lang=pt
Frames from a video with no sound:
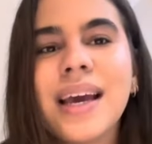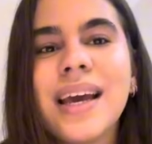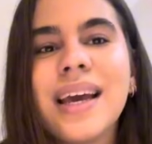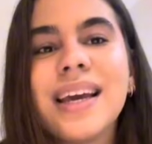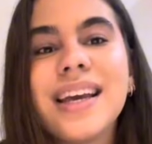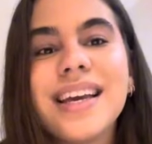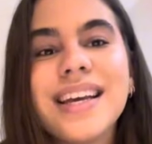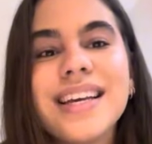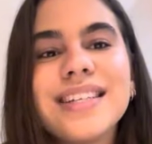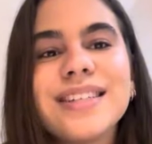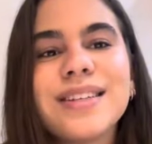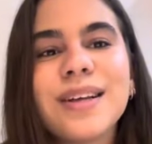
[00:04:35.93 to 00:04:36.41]

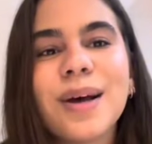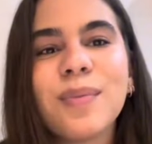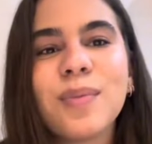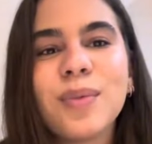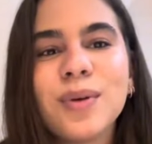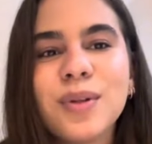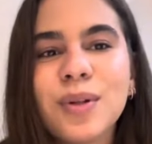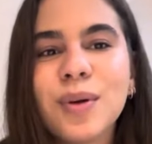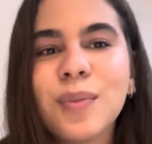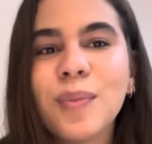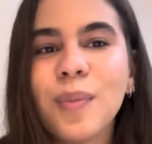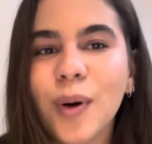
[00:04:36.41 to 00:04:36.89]
E isso é
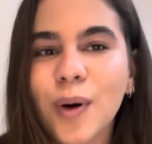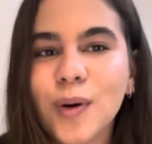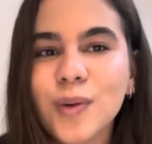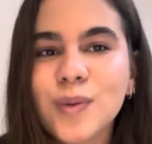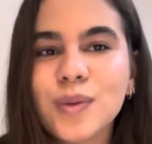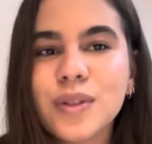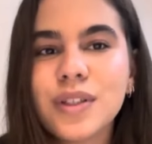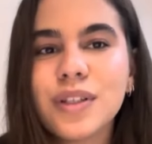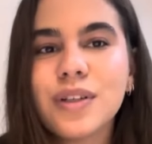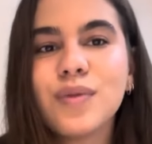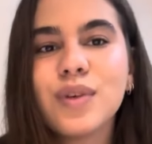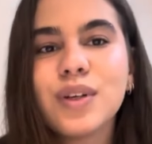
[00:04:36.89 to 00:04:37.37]
muito bom
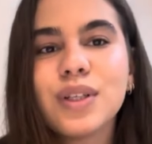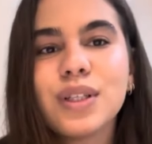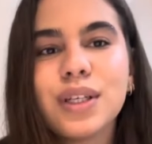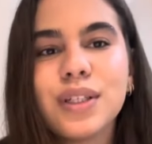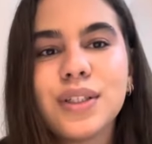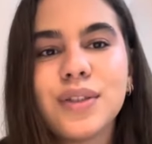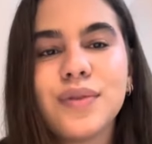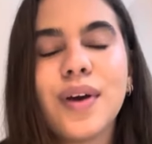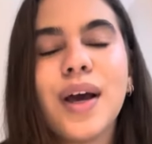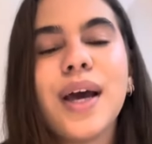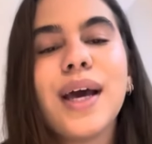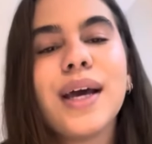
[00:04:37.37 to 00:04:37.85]
se você
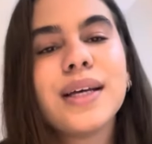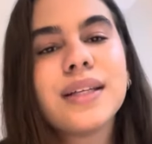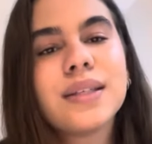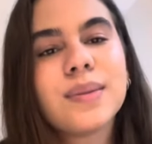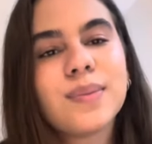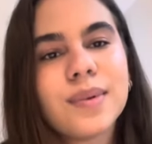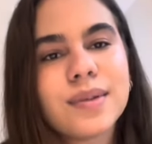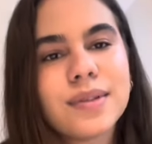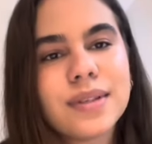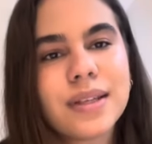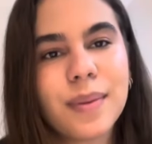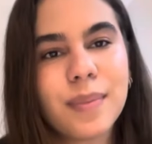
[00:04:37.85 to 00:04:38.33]
tiver
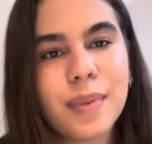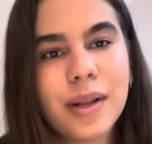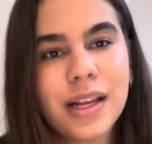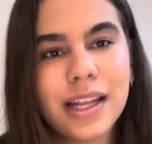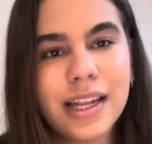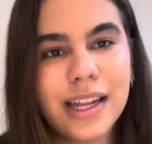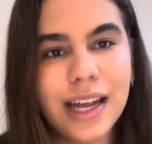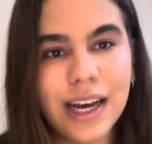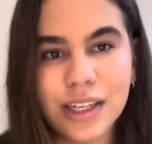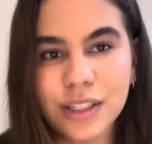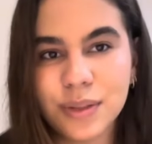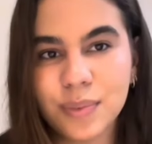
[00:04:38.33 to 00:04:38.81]

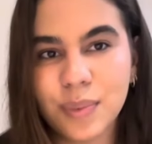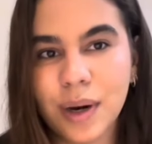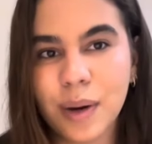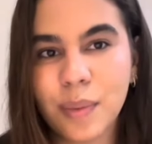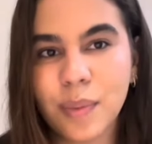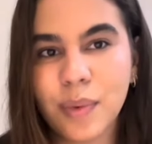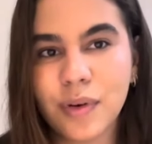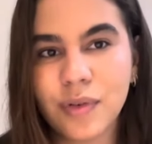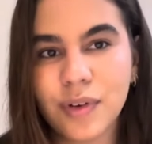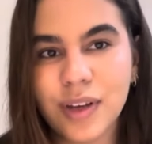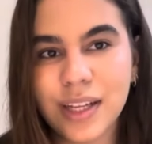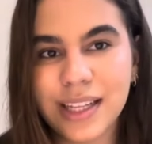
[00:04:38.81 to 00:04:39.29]
responsabilidade para
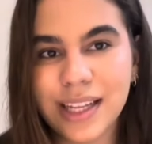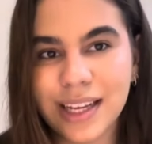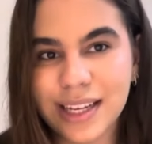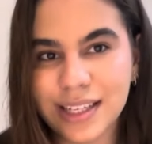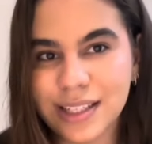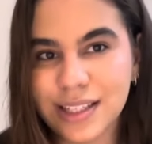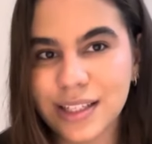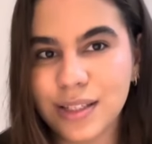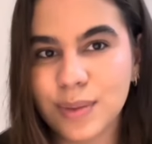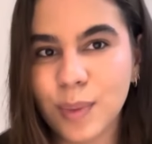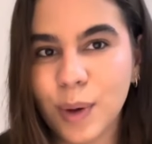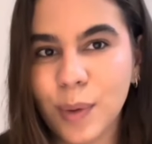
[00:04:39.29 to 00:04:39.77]
aproveitar
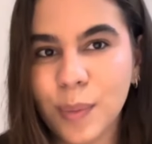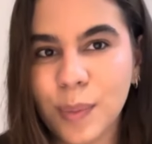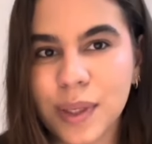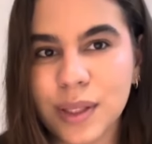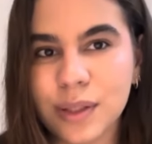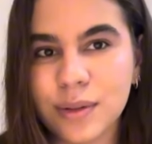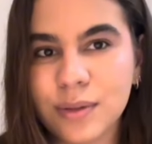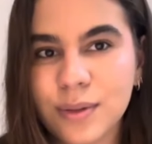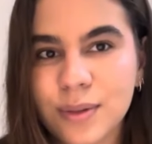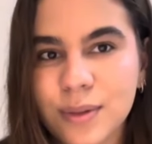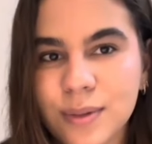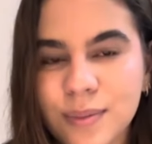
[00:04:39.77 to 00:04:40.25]
esses
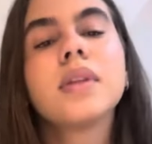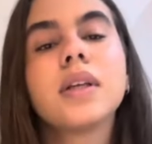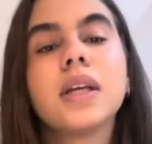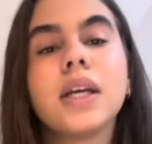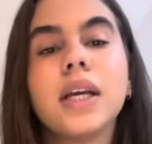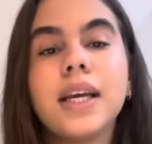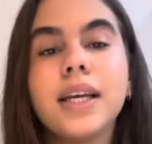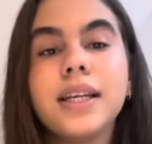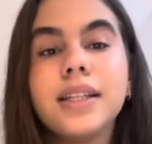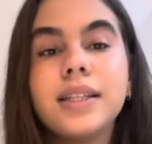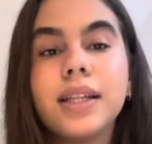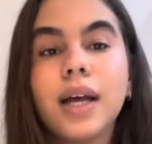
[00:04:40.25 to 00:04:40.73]
momentos.
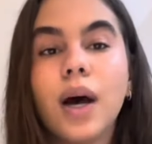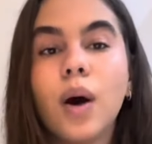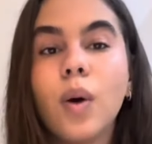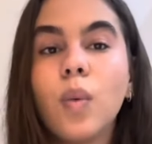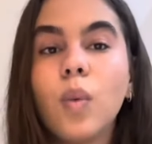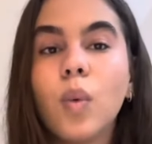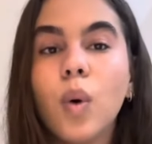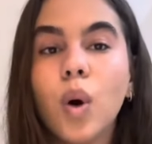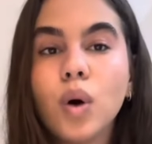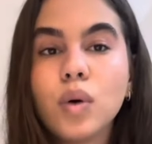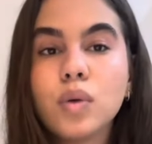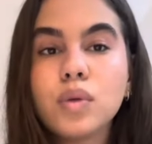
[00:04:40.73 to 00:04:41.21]
Então,
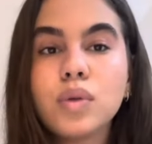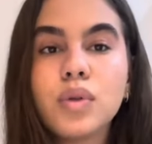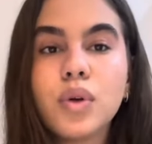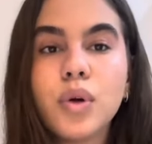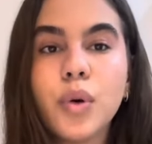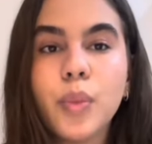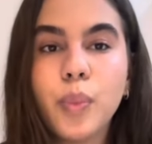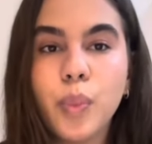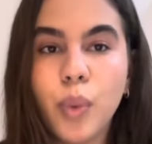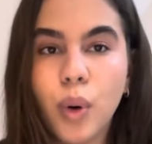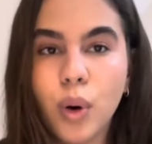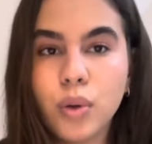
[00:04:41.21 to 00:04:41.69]
um outro
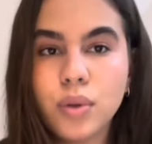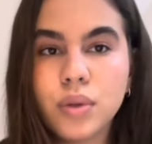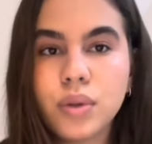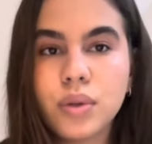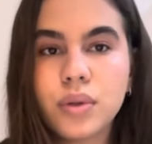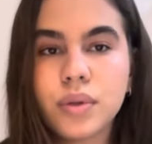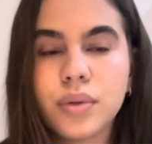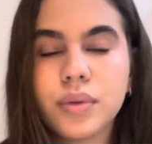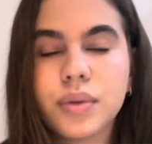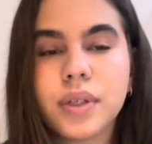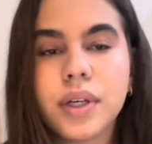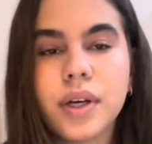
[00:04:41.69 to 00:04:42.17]

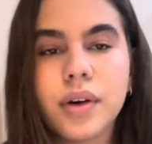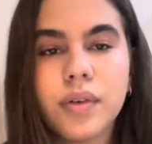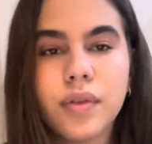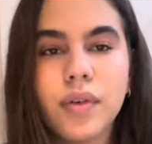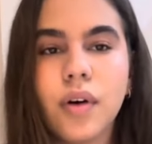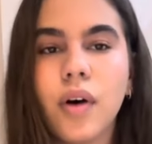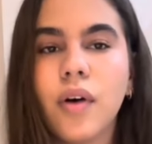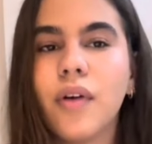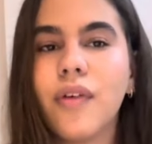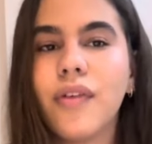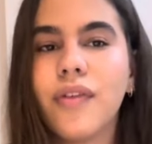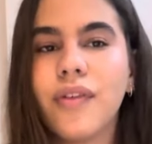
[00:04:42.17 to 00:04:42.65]
ponto que eu
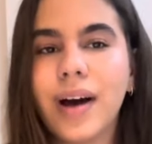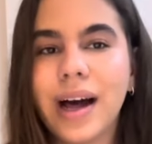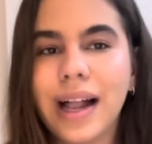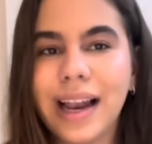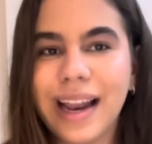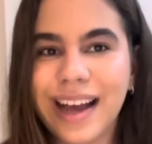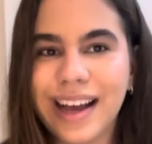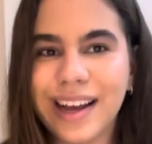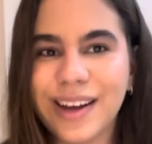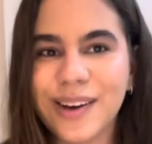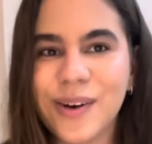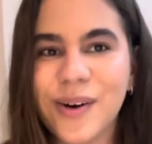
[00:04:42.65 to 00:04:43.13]
vou
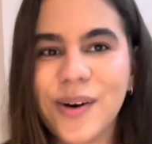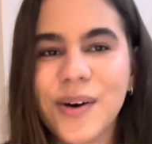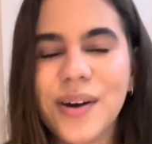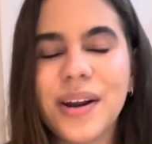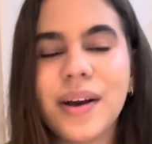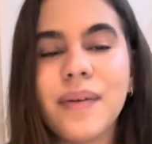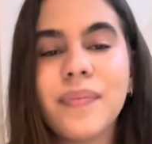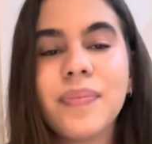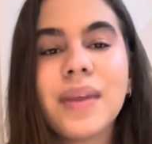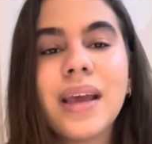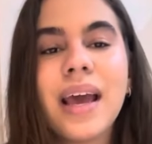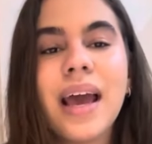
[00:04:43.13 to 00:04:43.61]
falar
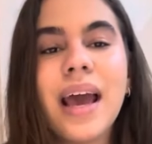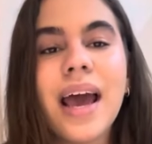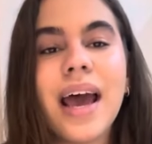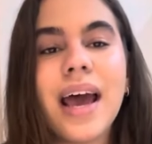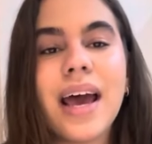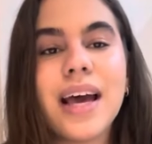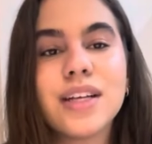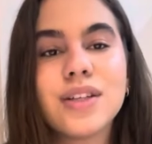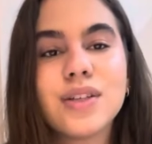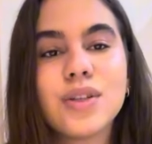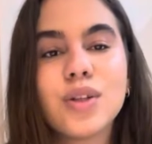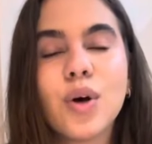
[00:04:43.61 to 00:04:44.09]
agora
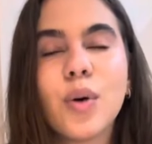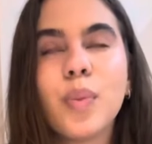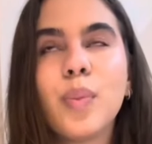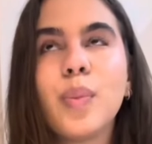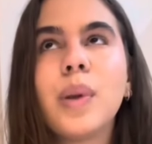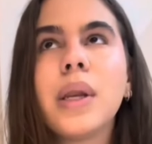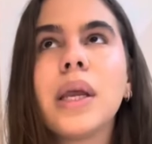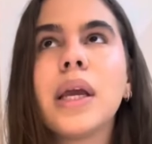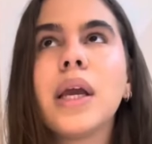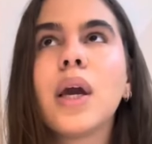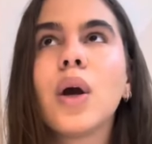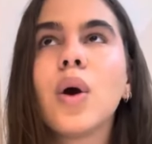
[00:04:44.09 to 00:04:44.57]
é
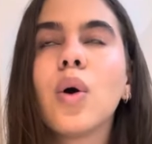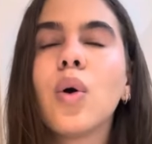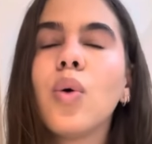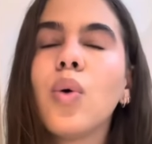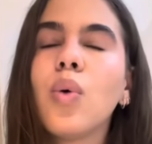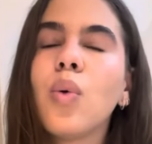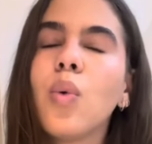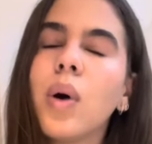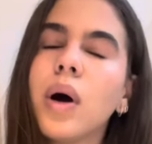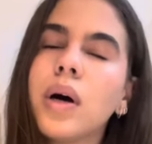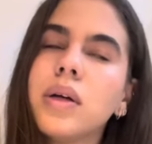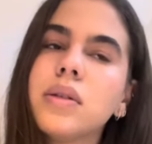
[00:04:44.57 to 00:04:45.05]
sobre o
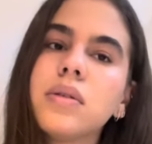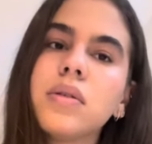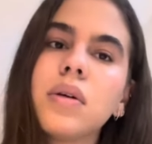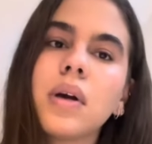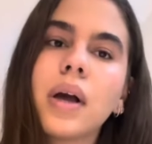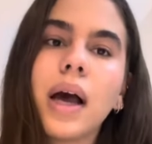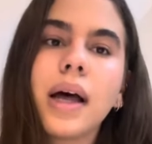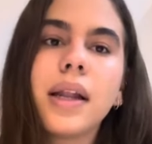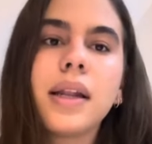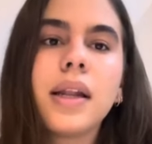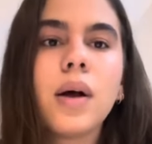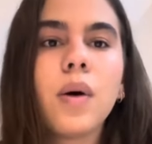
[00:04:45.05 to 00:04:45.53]
quanto
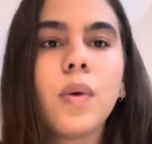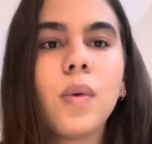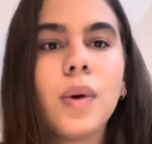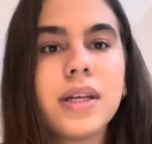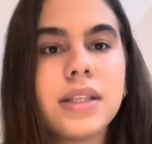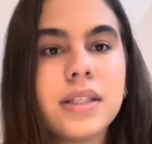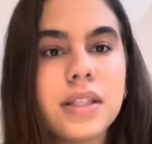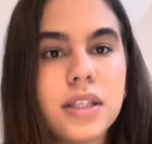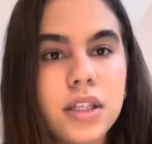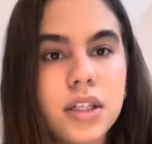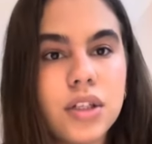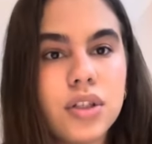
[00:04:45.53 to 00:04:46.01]
cada um
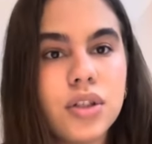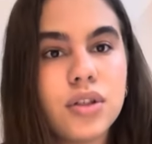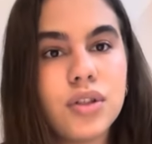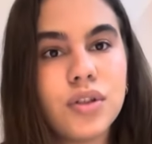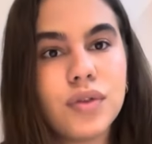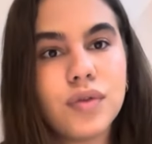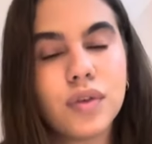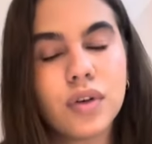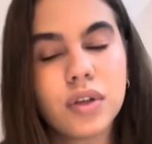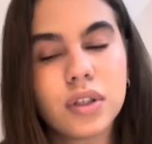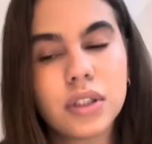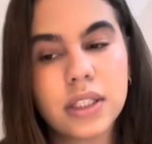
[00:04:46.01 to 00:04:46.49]
exige de
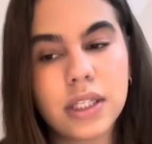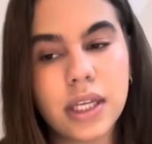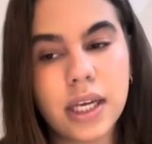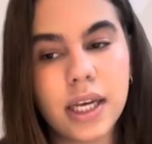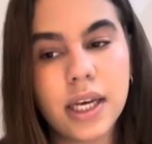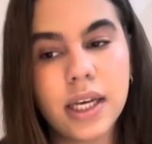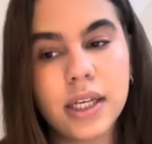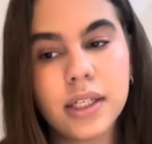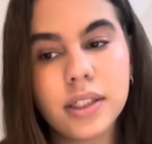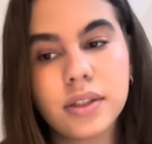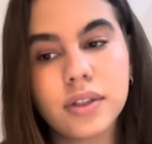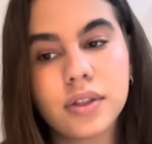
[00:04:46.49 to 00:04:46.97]

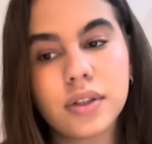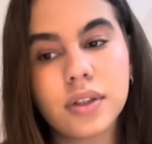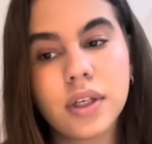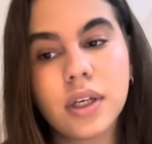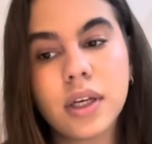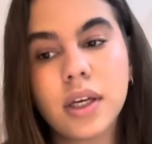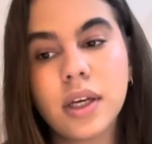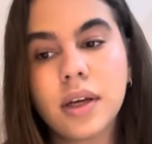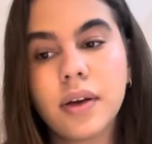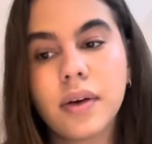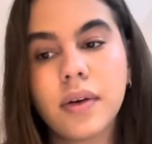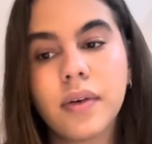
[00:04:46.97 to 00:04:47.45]
você
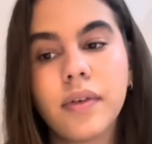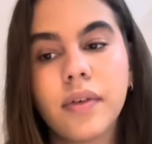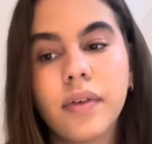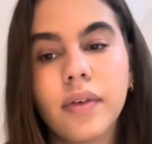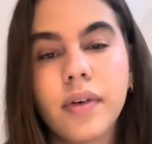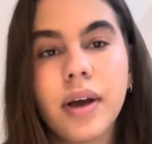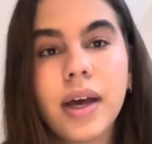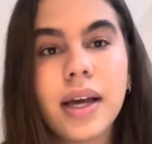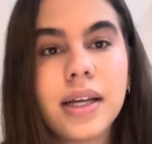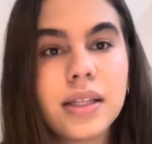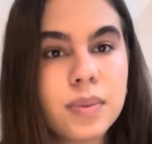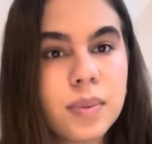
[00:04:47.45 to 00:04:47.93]
de
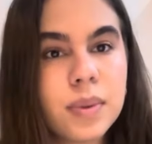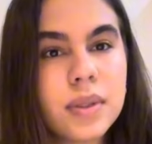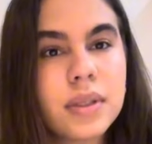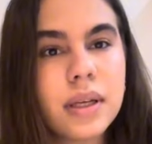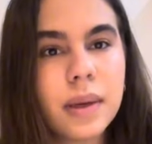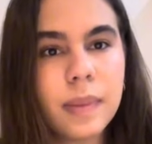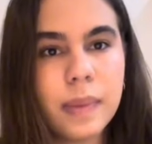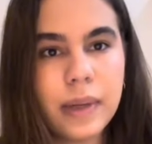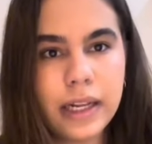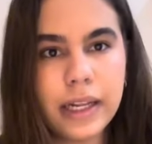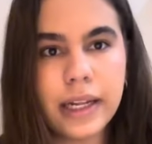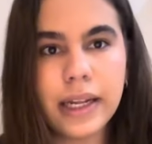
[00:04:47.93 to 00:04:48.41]

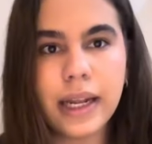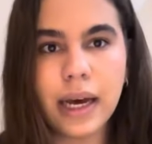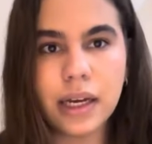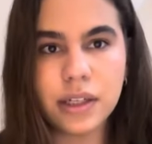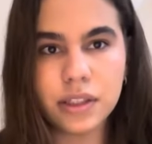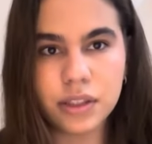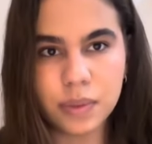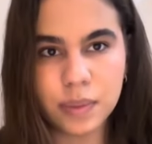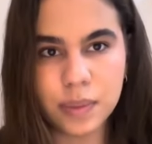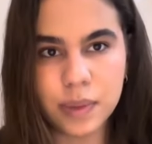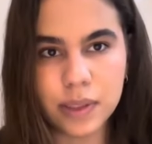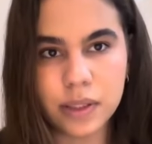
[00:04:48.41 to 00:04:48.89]

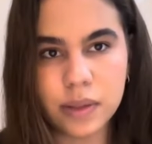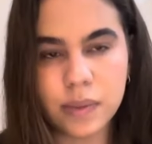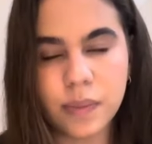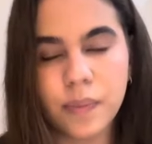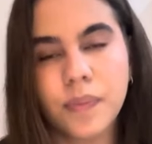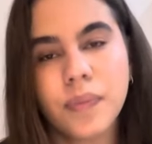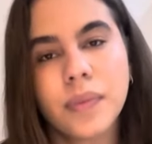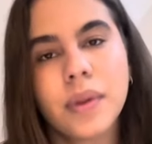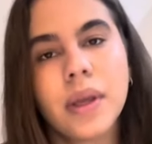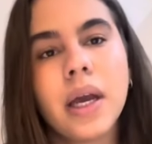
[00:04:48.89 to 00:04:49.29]
responsabilidade mesmo.